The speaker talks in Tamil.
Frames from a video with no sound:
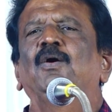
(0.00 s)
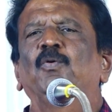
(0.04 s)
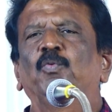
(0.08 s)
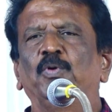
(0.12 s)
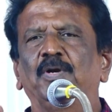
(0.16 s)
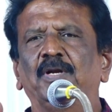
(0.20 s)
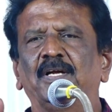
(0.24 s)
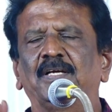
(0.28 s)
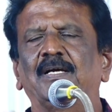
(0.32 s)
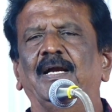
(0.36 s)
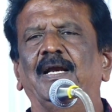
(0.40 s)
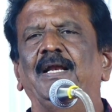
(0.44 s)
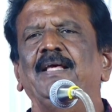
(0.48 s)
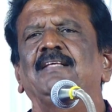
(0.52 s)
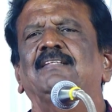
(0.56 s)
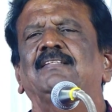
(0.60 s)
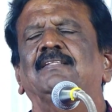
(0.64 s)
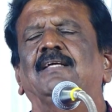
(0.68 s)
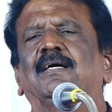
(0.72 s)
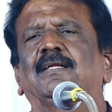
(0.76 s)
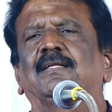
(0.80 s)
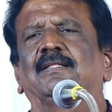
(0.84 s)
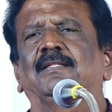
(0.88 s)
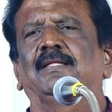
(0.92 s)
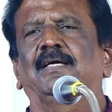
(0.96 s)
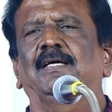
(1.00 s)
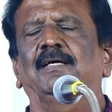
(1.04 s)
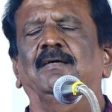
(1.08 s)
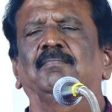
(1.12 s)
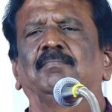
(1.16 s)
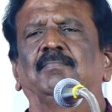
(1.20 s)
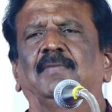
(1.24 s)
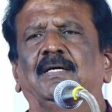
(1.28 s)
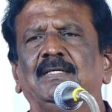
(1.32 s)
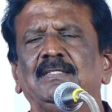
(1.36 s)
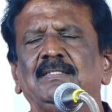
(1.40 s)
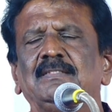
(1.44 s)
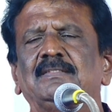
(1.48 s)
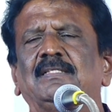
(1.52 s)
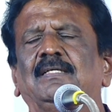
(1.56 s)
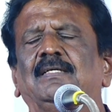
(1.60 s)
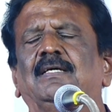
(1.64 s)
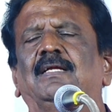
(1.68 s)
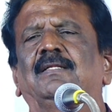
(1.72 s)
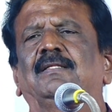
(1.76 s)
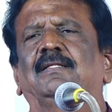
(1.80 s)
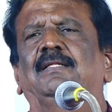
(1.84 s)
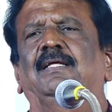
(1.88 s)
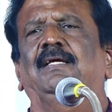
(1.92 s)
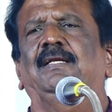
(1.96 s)
ஒரு கலை சார்ந்த மண்
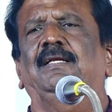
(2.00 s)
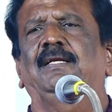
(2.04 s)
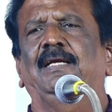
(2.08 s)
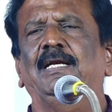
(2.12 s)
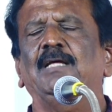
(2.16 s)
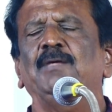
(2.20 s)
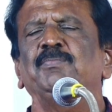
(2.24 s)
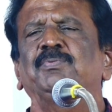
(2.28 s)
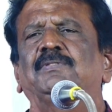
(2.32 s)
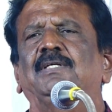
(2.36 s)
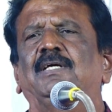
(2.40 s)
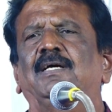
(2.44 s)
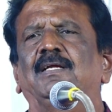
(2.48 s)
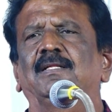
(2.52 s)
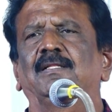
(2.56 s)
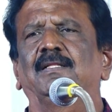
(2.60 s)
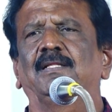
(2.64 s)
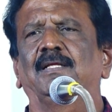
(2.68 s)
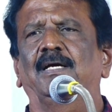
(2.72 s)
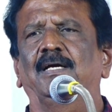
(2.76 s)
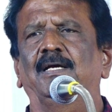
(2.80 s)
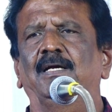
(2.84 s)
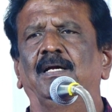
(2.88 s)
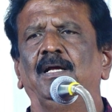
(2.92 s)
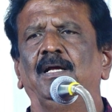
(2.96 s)
சார்ந்த நிலம் சார்ந்த